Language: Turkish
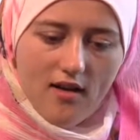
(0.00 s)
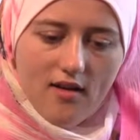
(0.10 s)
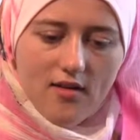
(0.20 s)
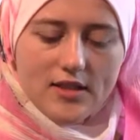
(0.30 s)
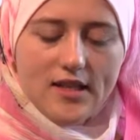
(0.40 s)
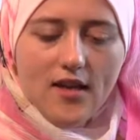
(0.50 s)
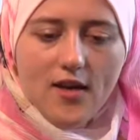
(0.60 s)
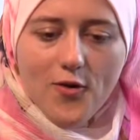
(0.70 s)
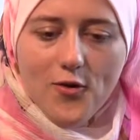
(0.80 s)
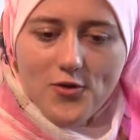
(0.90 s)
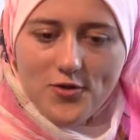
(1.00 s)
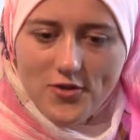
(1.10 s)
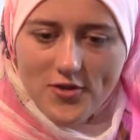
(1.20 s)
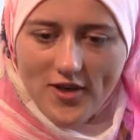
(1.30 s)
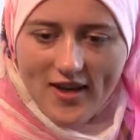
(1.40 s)
э, sadece
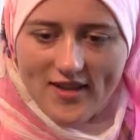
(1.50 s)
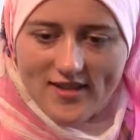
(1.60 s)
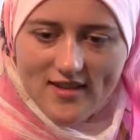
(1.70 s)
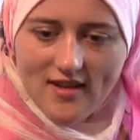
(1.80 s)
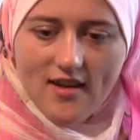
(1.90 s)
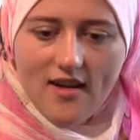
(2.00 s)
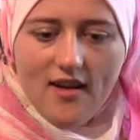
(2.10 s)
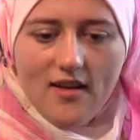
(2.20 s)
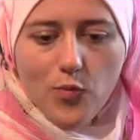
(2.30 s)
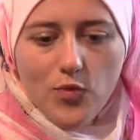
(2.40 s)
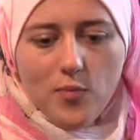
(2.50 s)
kadın oluşunun ona getirdiği